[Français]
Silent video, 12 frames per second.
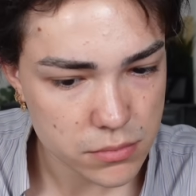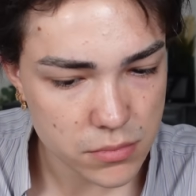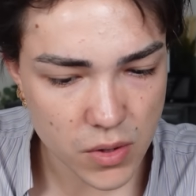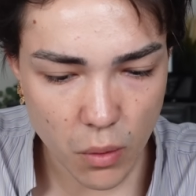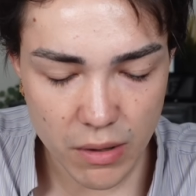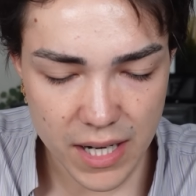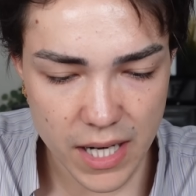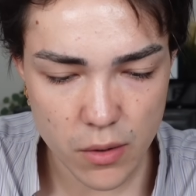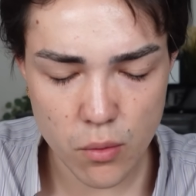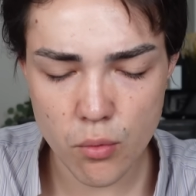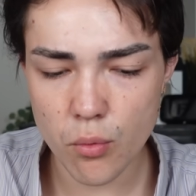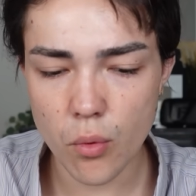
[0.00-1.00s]
Non,
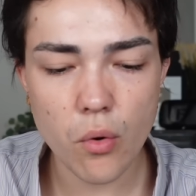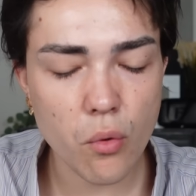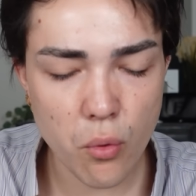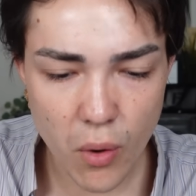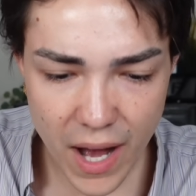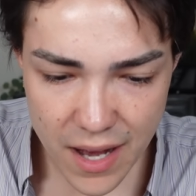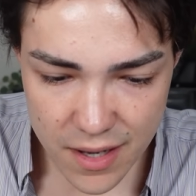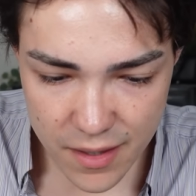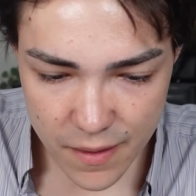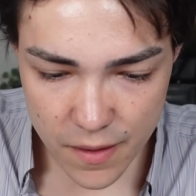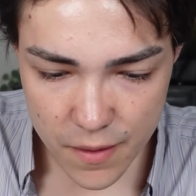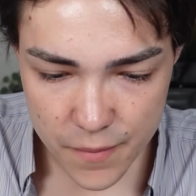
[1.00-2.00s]
quoi
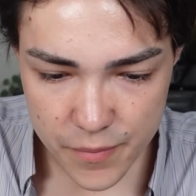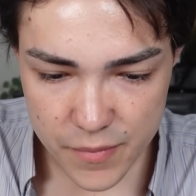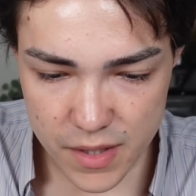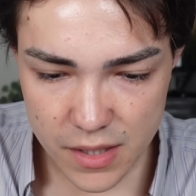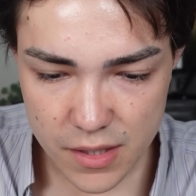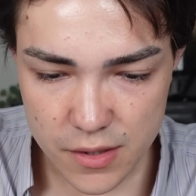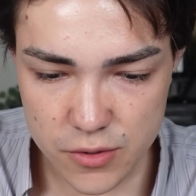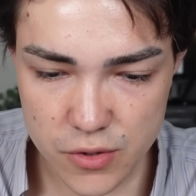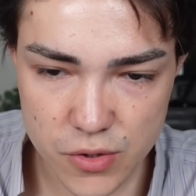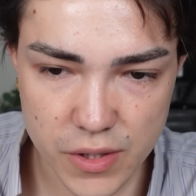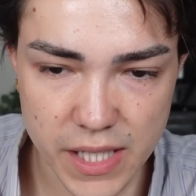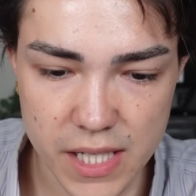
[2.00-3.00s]

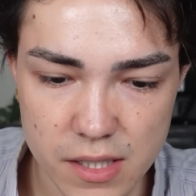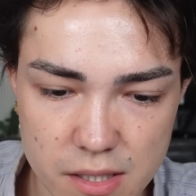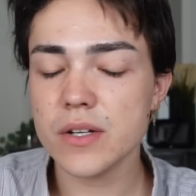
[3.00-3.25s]
Choqué.